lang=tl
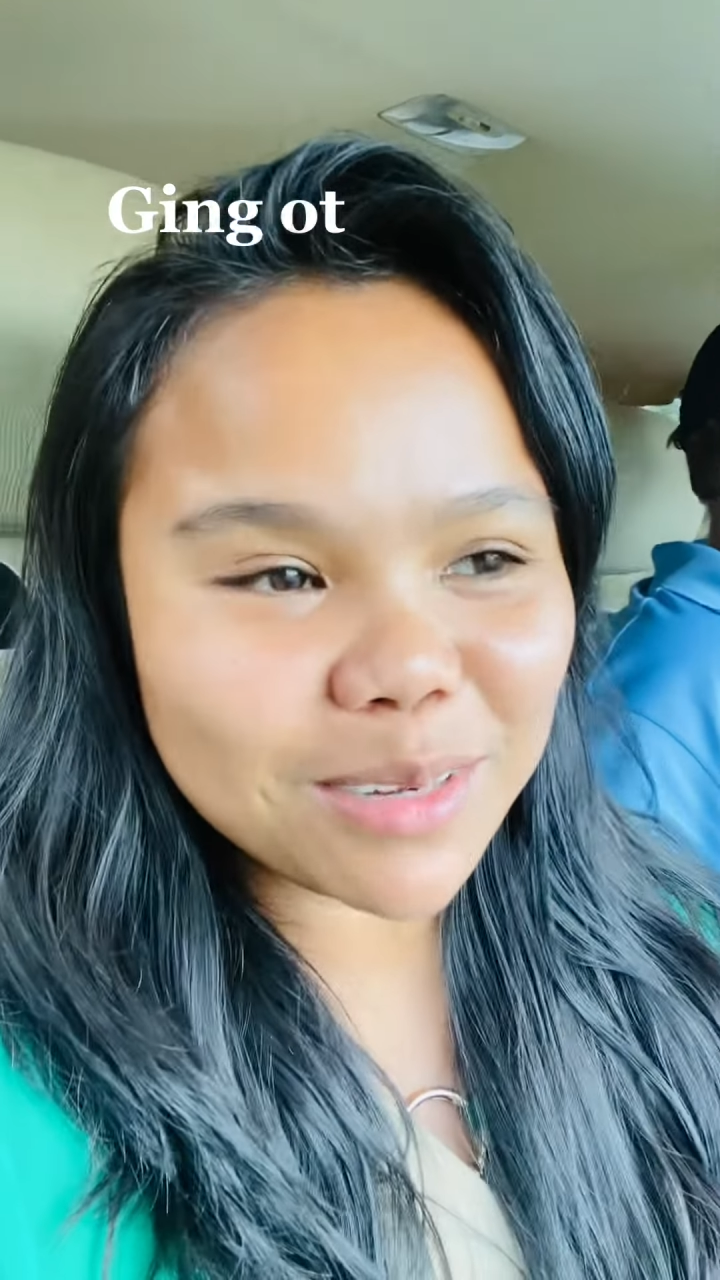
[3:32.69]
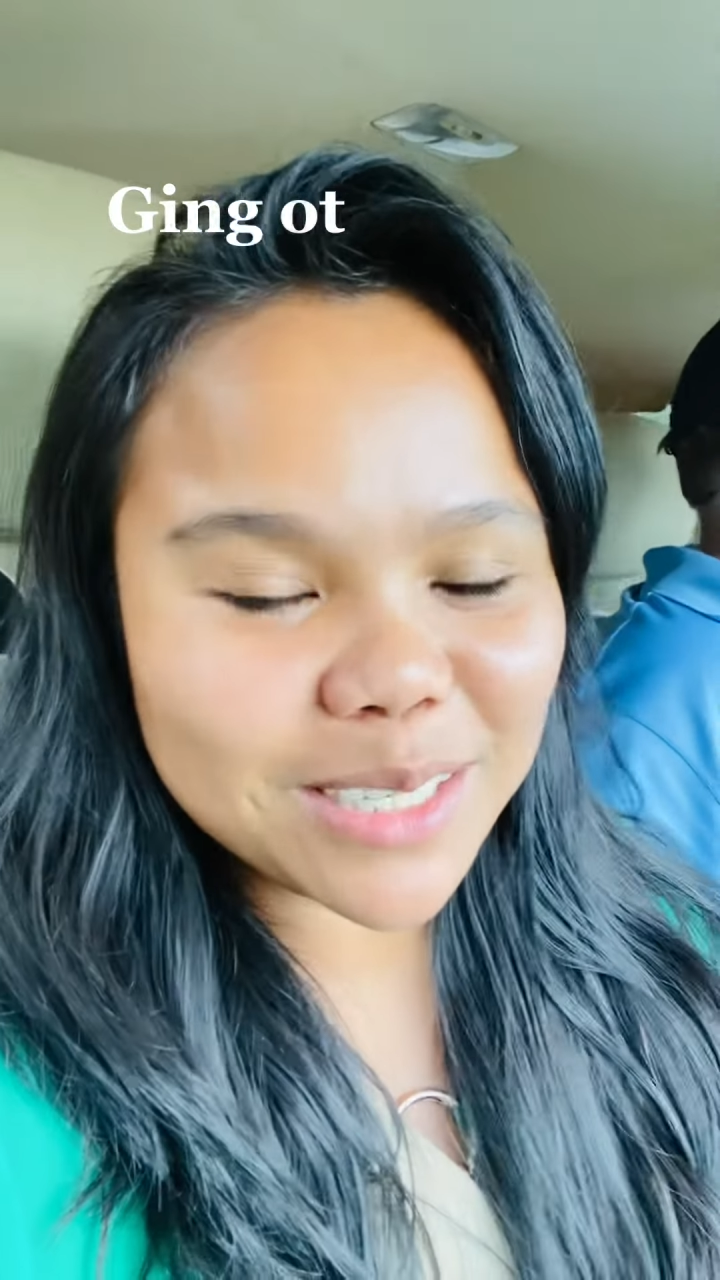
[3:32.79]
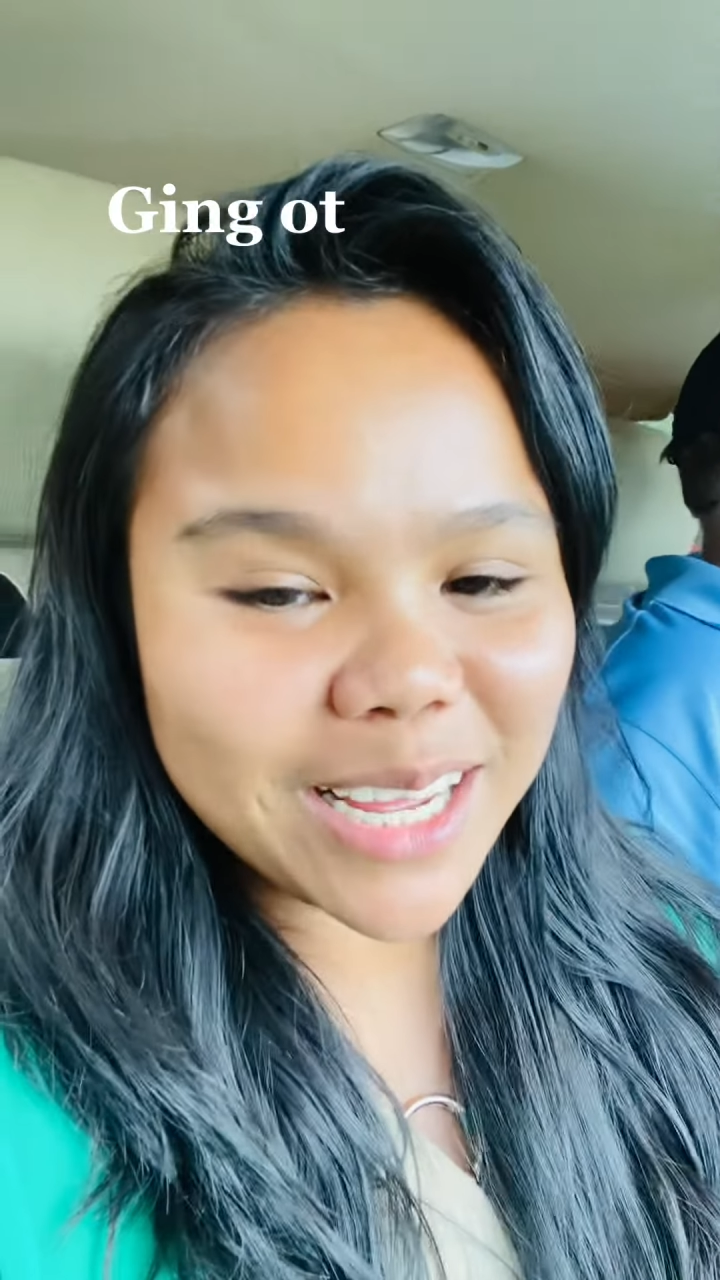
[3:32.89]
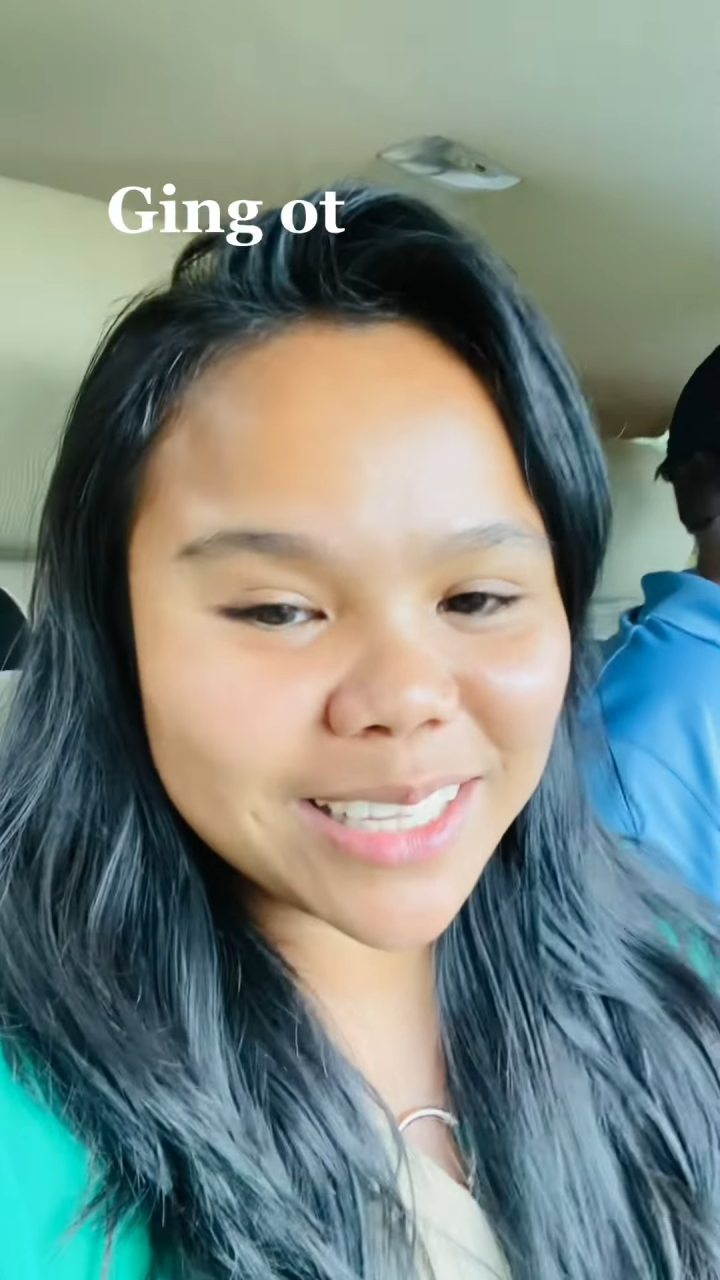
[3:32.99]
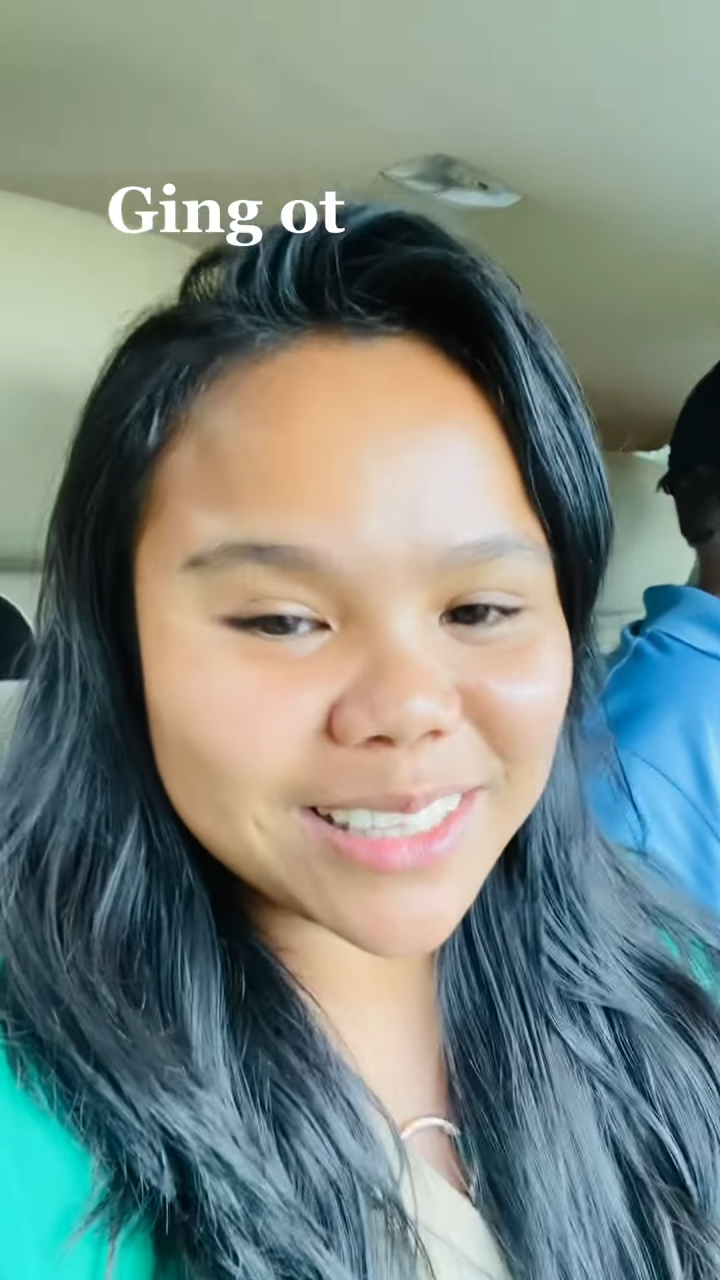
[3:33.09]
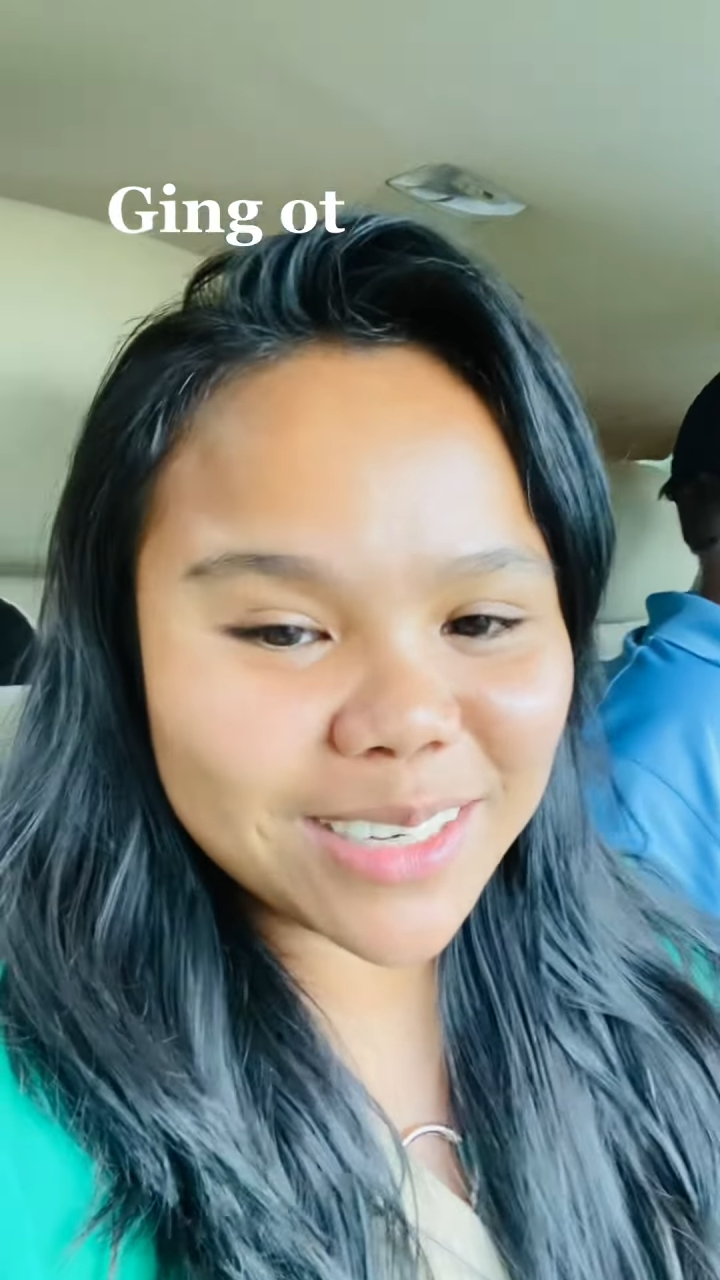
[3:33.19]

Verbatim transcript: mag-diet